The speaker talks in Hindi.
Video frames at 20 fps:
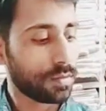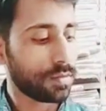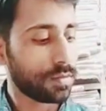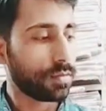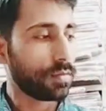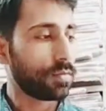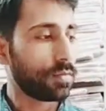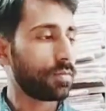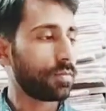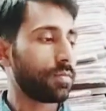
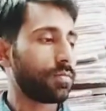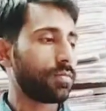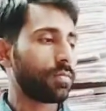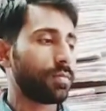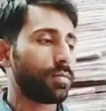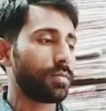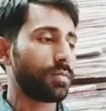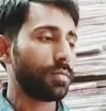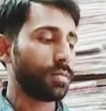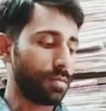और ये
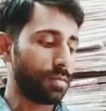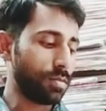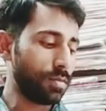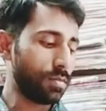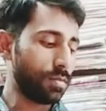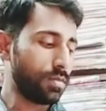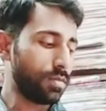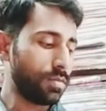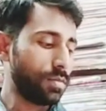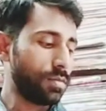देखिए
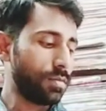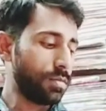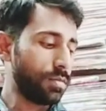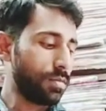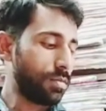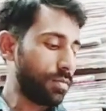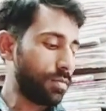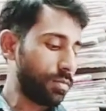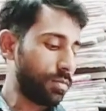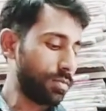
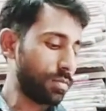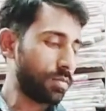और